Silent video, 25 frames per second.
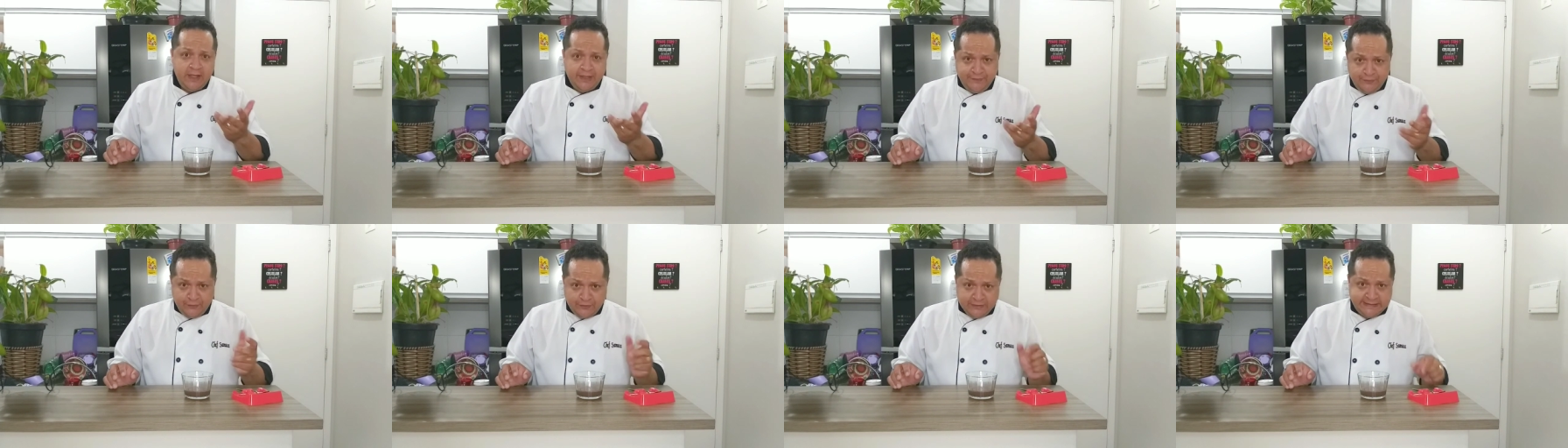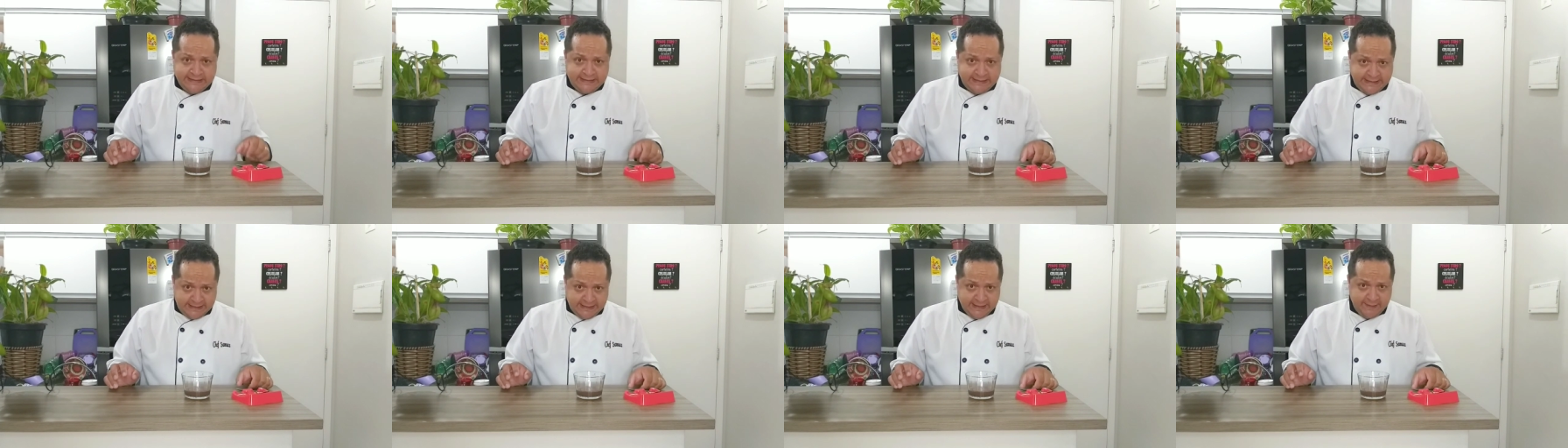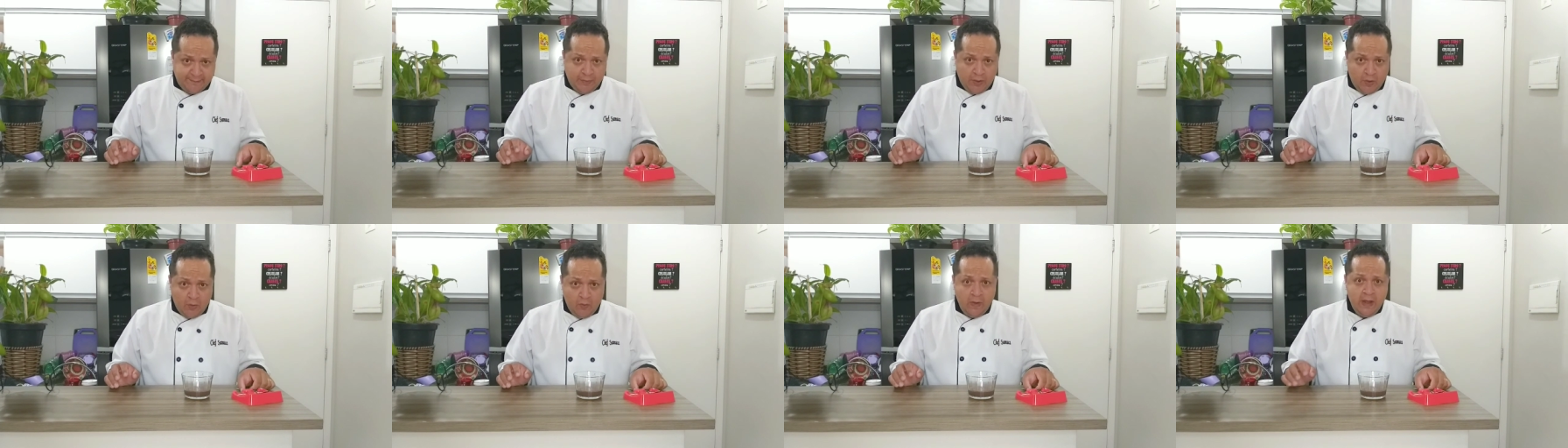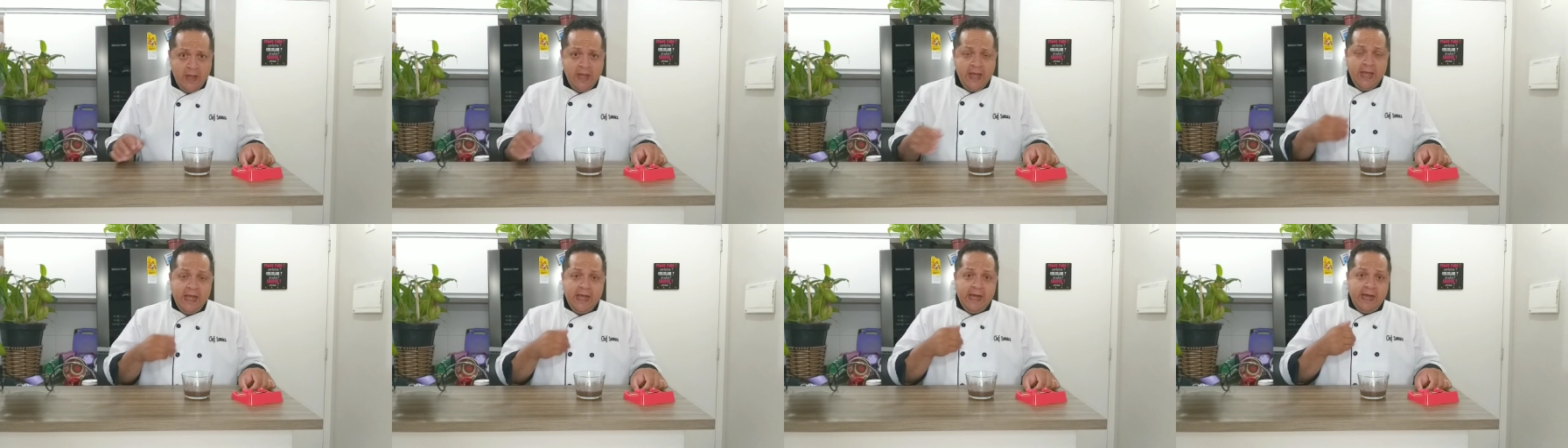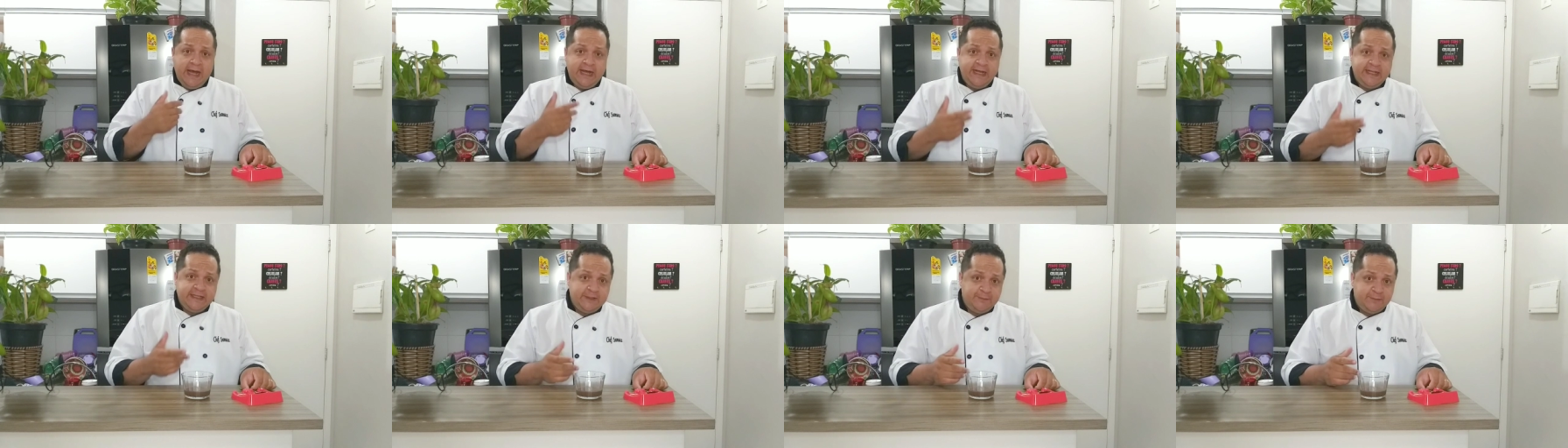é você, tá bom?
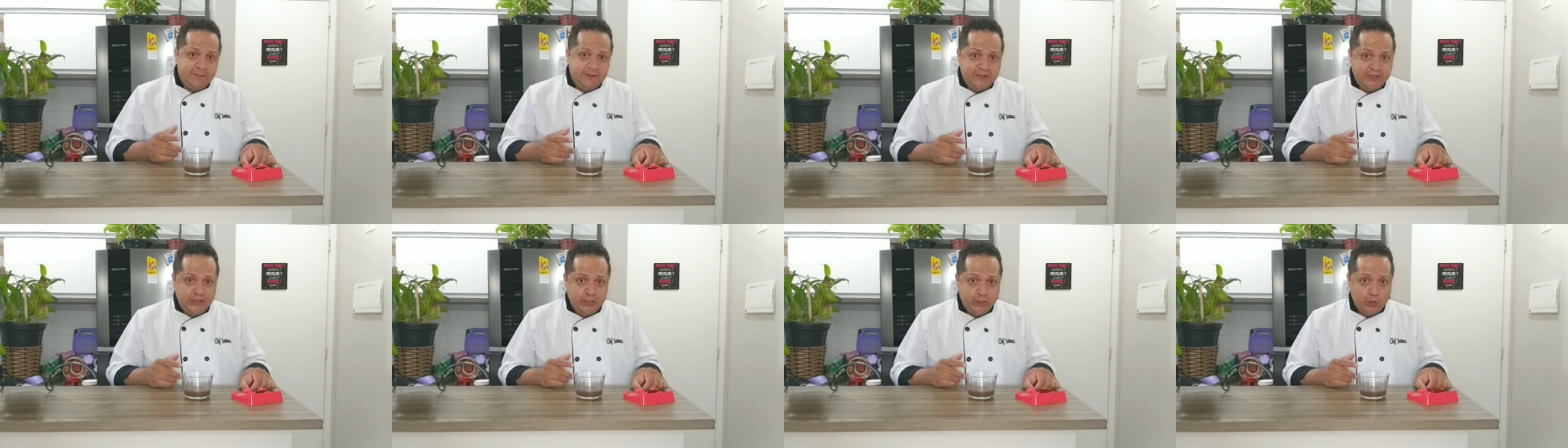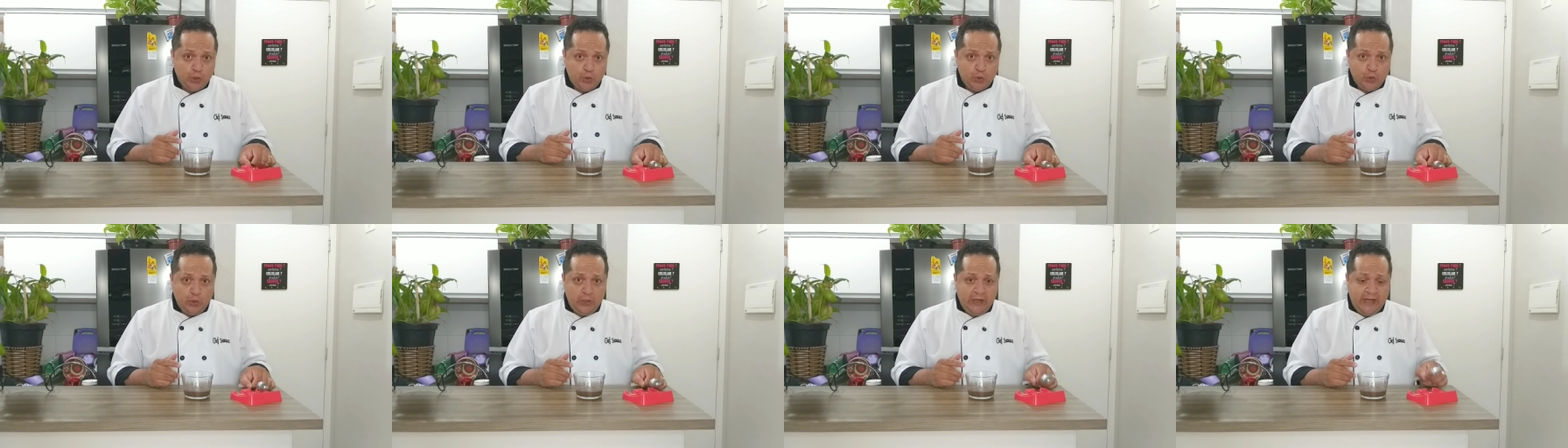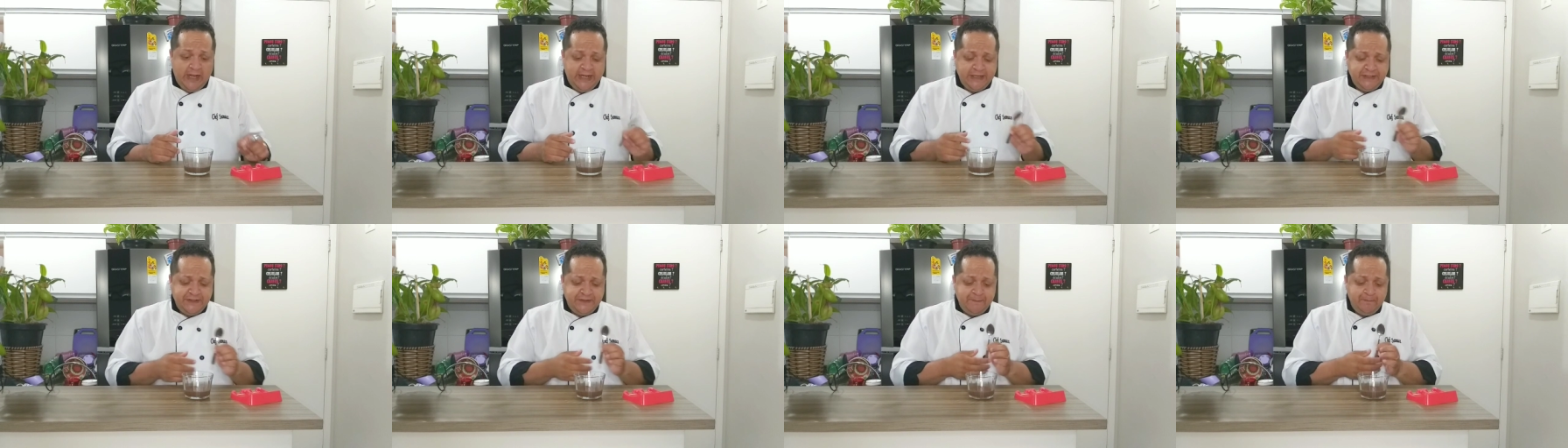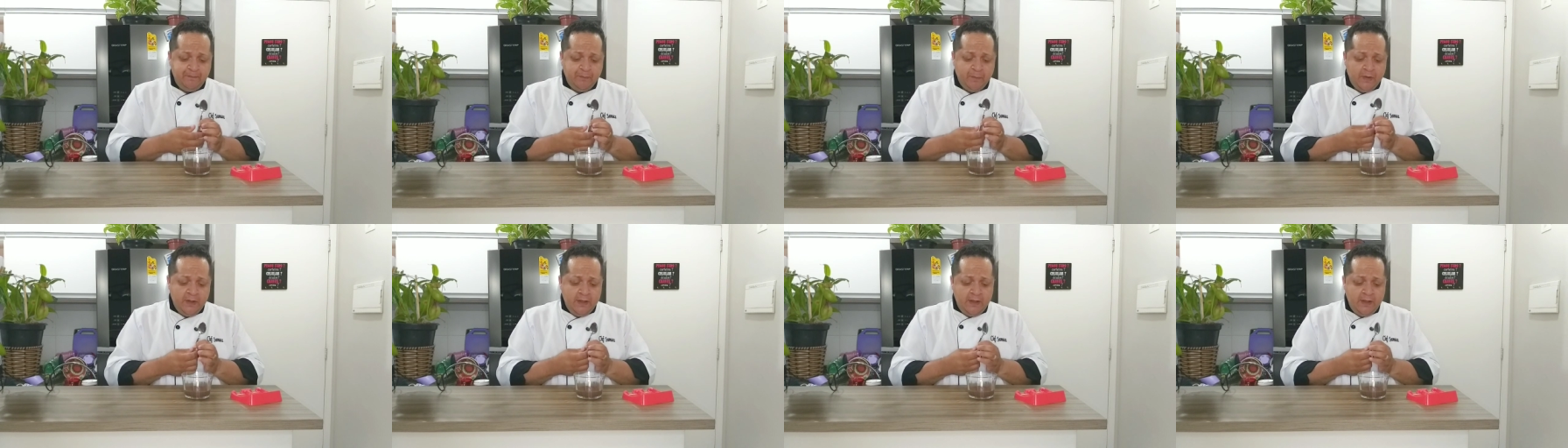Raspas de chocolate.